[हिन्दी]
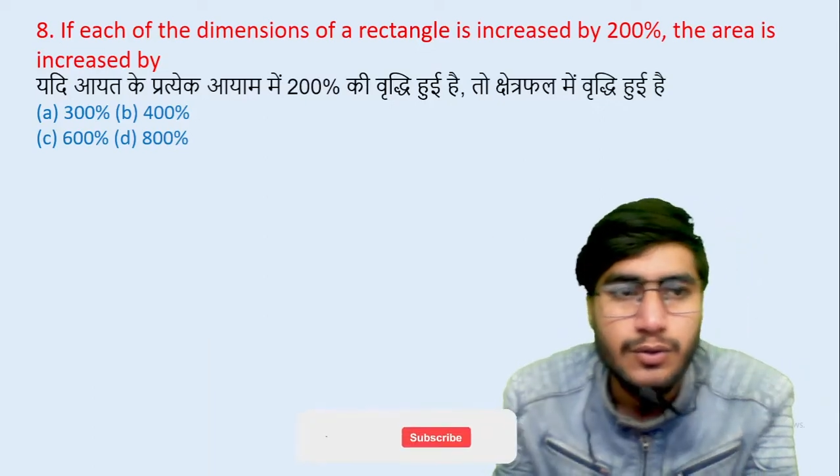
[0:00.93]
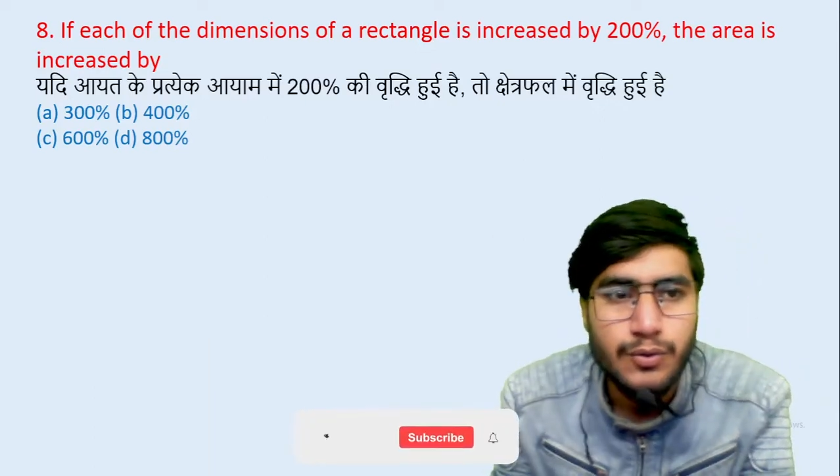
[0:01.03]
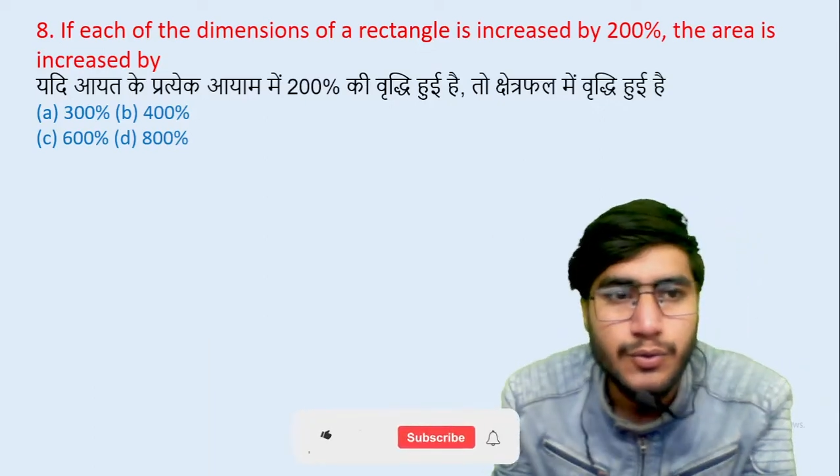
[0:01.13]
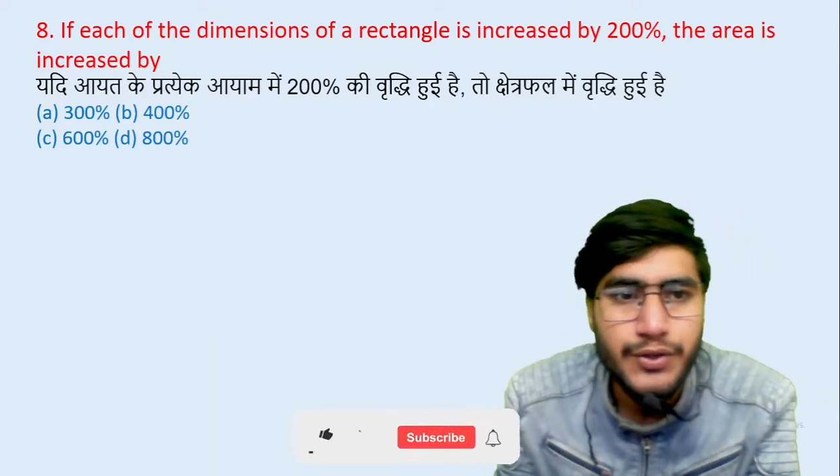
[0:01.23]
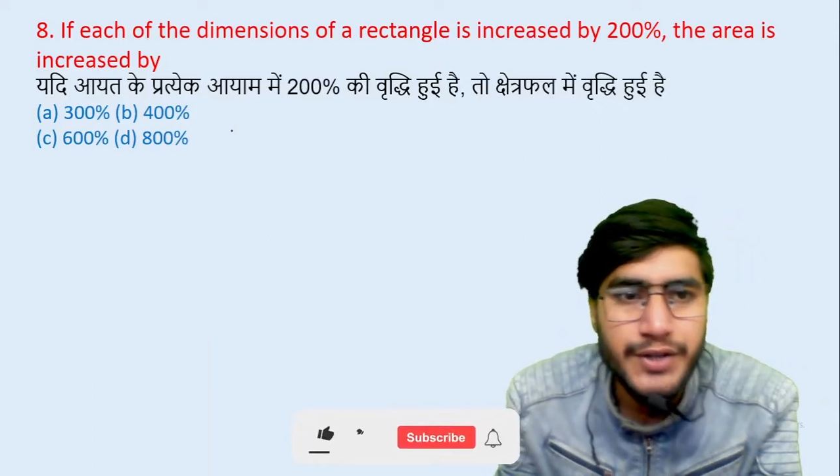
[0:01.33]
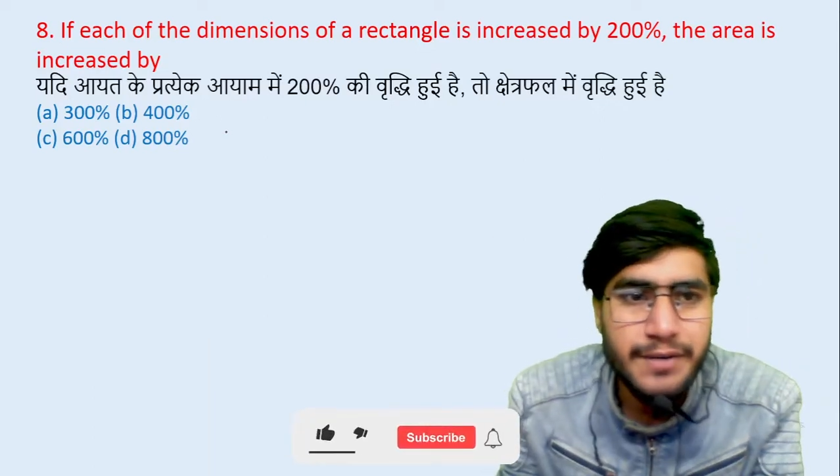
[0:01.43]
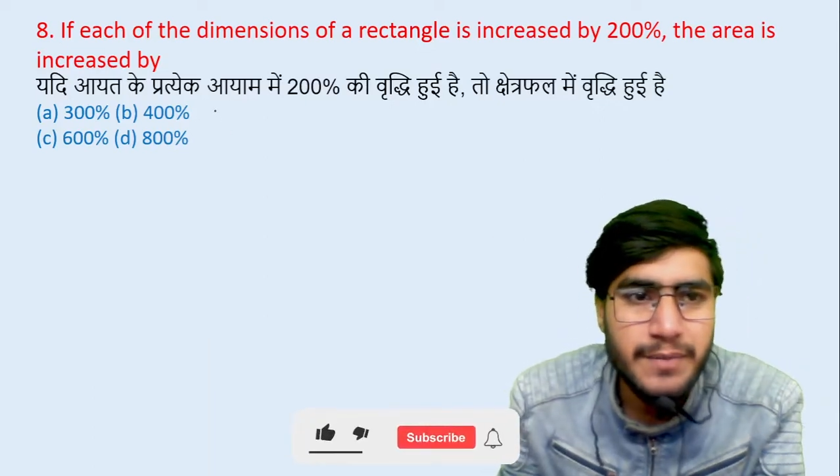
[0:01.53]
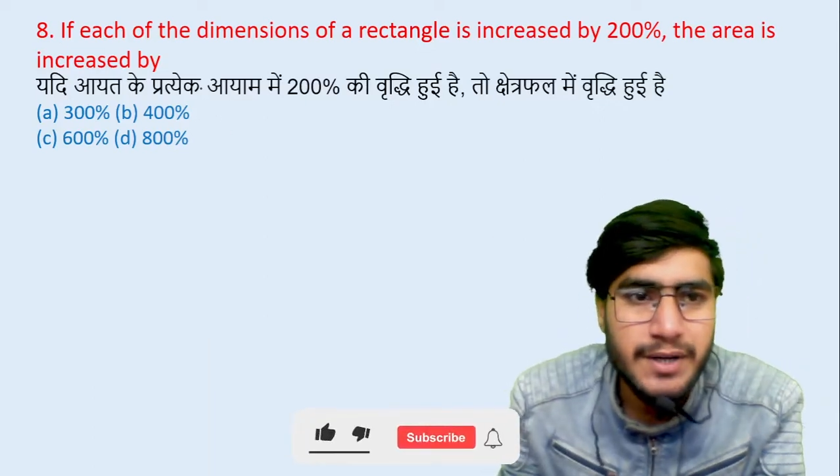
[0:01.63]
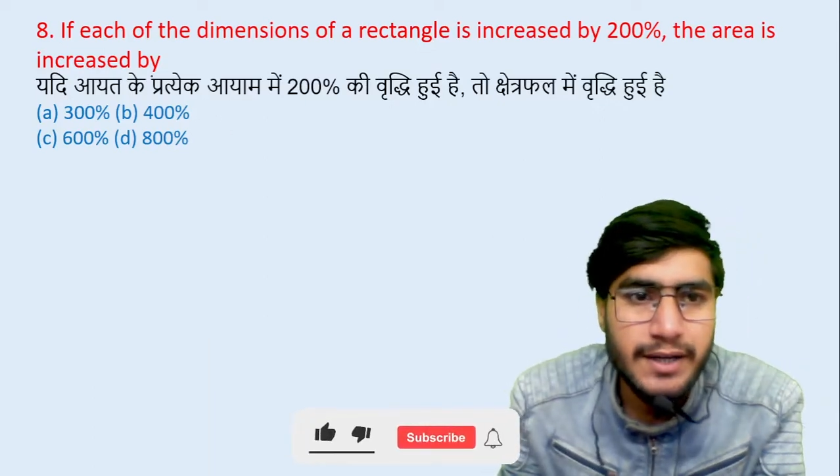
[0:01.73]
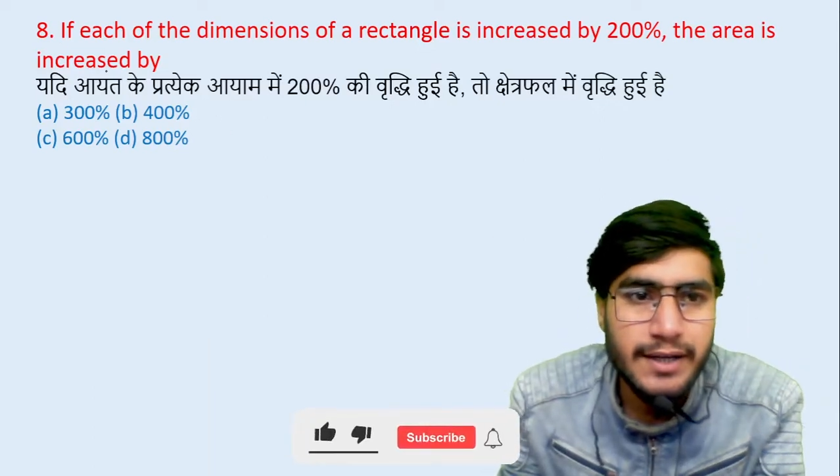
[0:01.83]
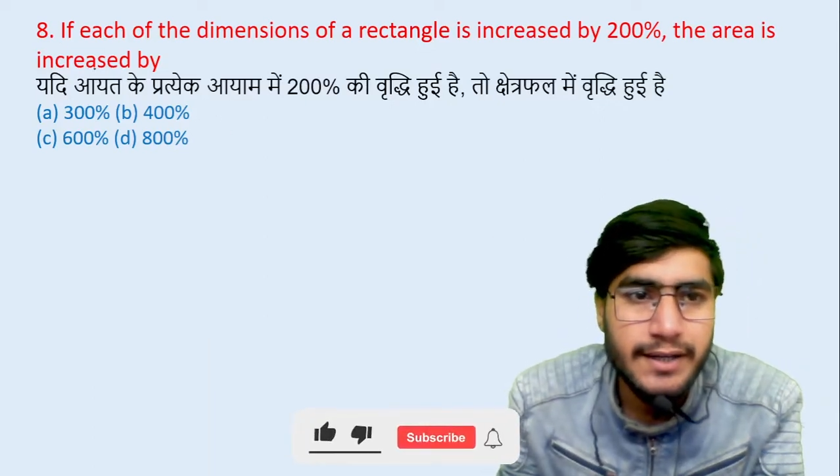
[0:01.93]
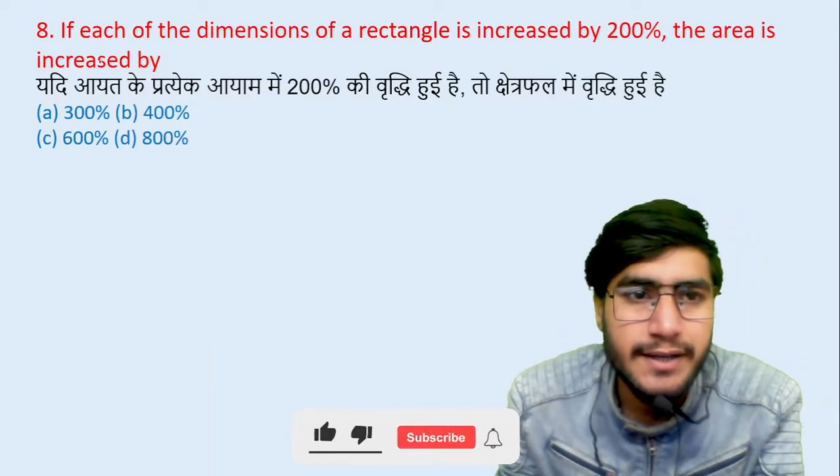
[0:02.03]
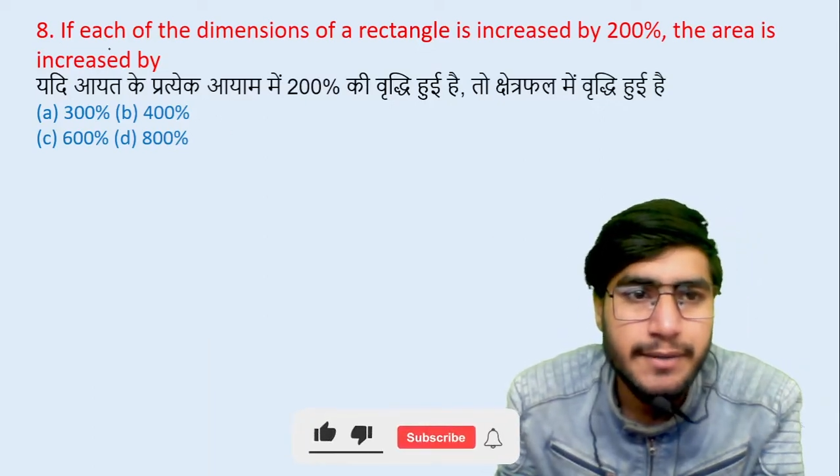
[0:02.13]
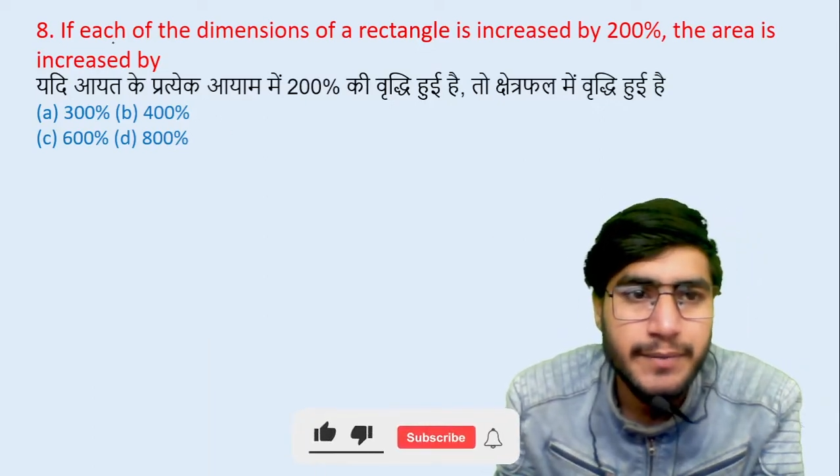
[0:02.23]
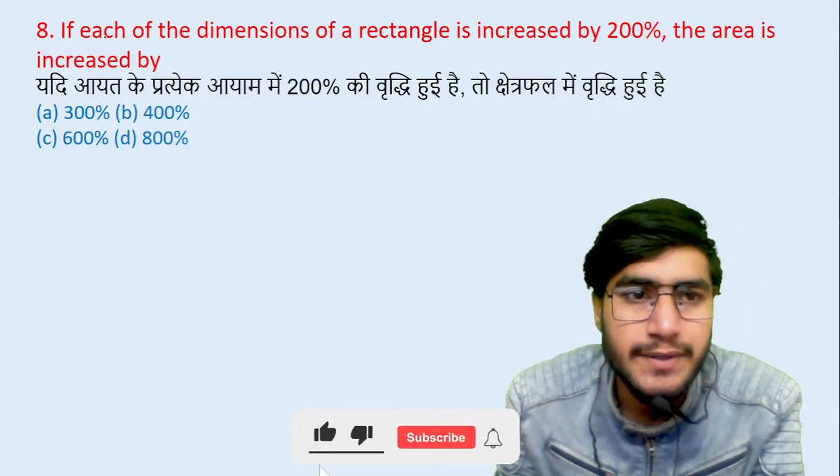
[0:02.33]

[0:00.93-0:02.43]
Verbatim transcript: क्वेश्चन नंबर एट है अपने